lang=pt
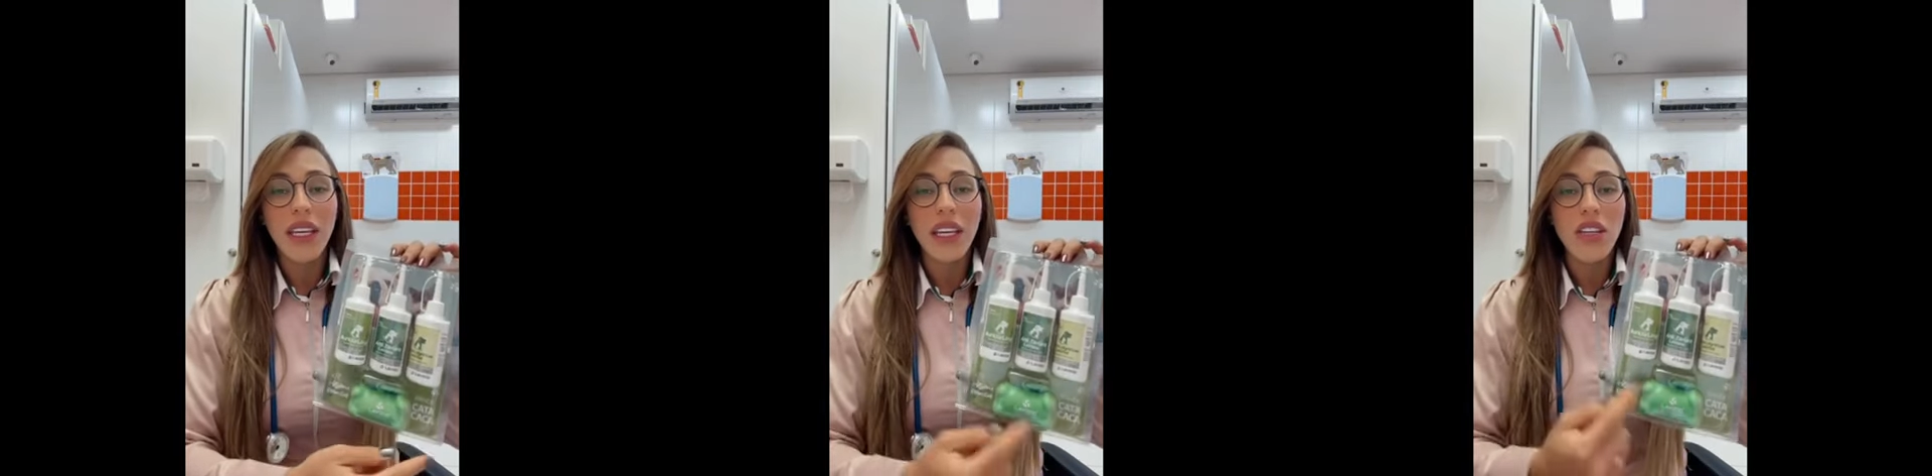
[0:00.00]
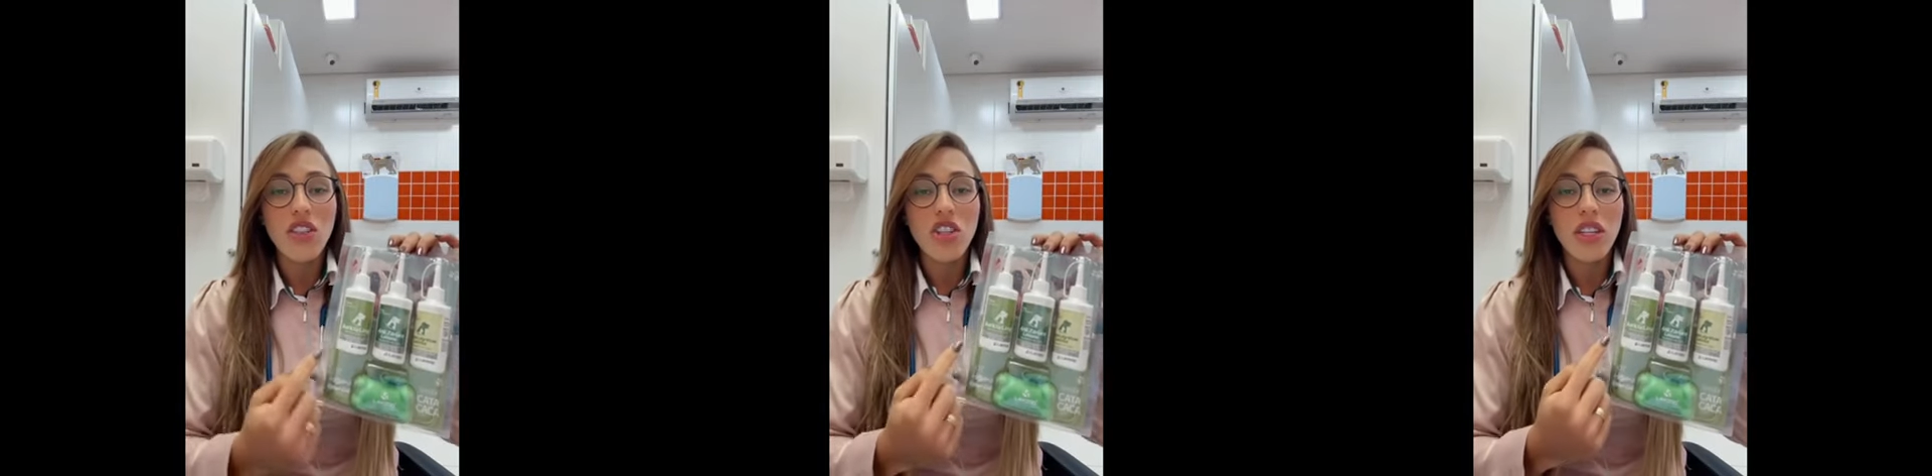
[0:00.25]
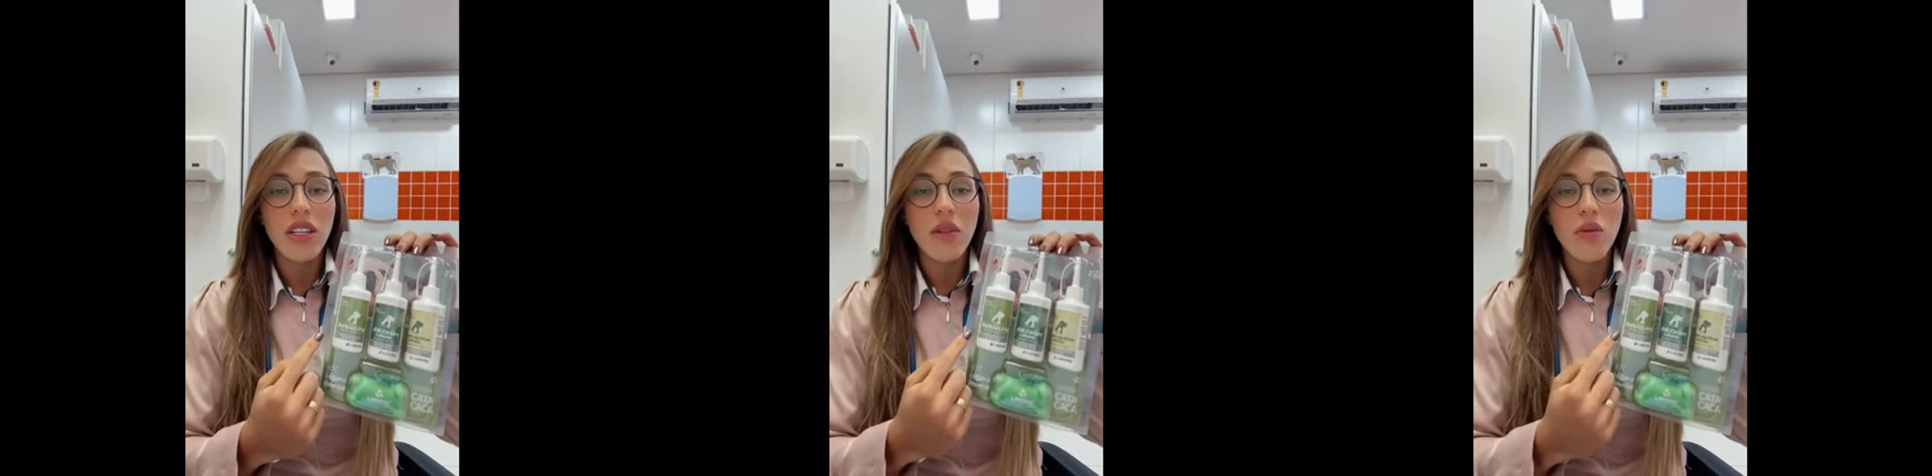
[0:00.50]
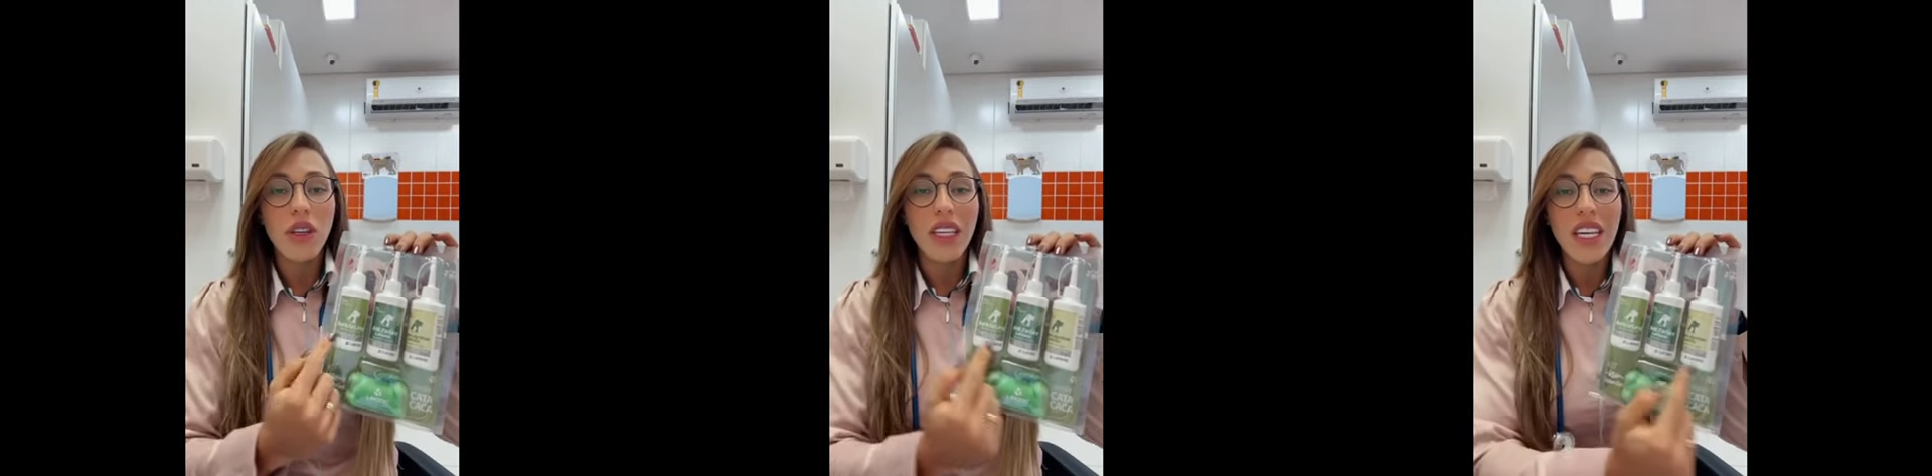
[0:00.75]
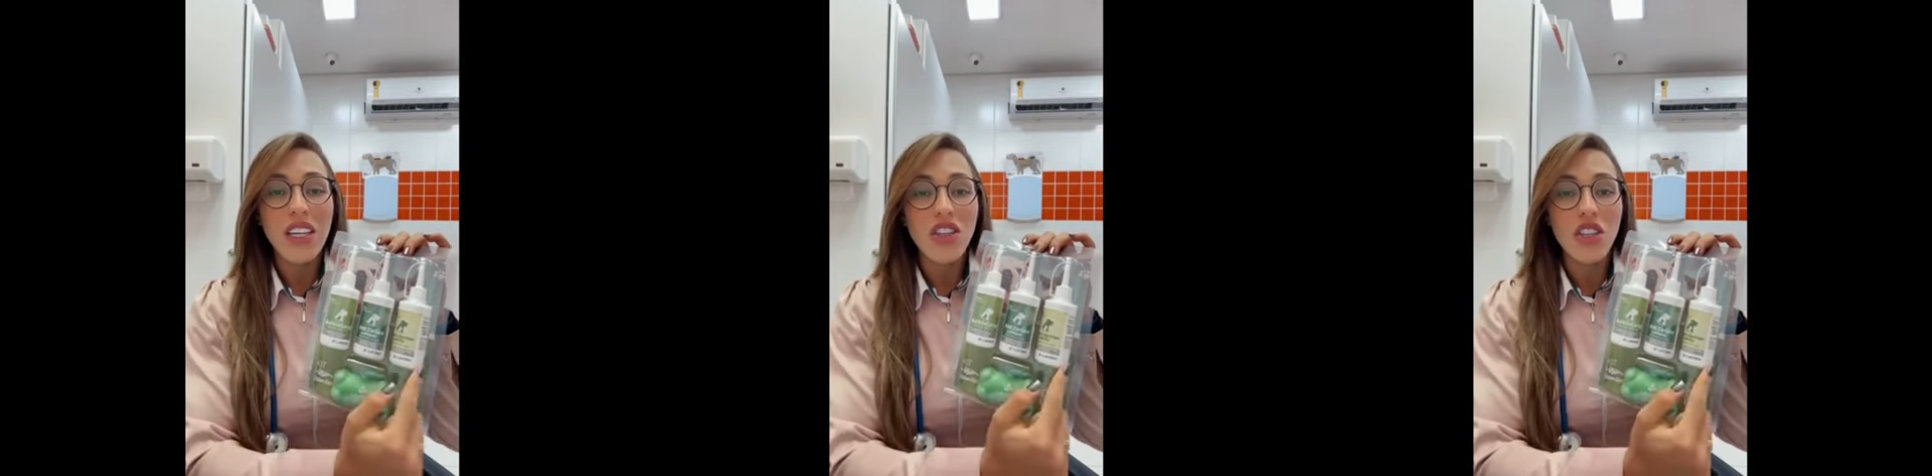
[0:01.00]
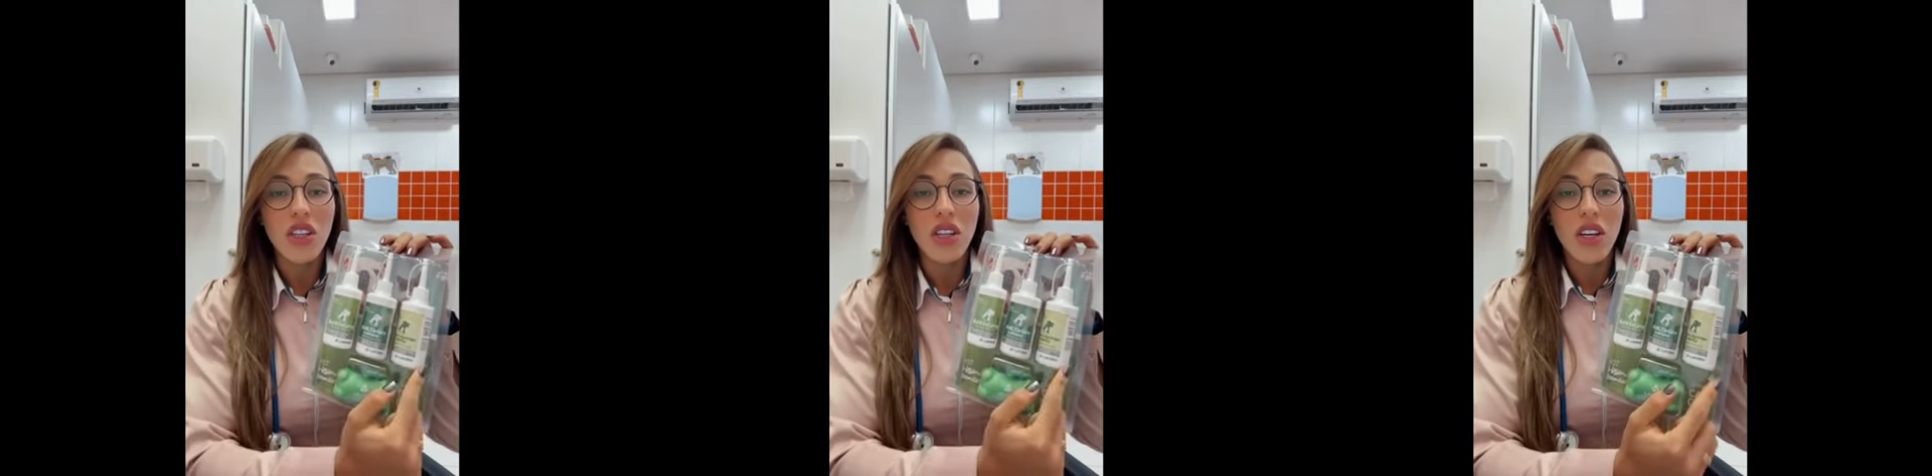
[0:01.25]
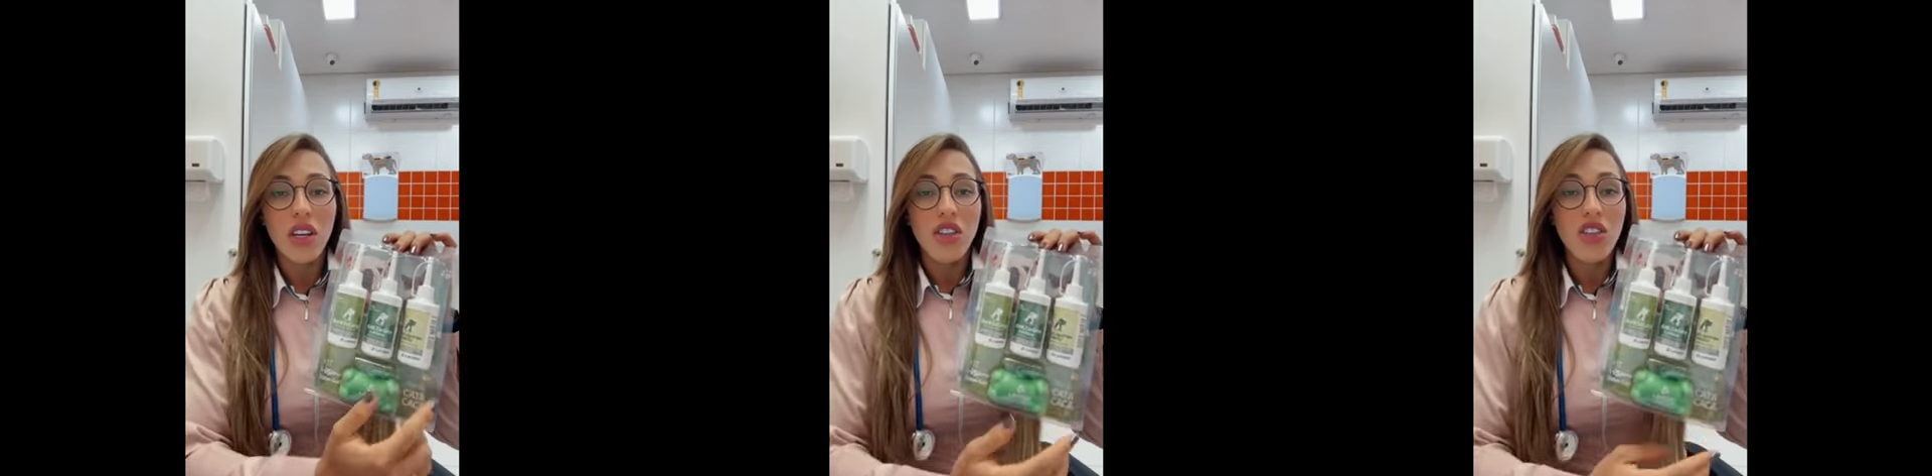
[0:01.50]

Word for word: aqui a gente tem um kit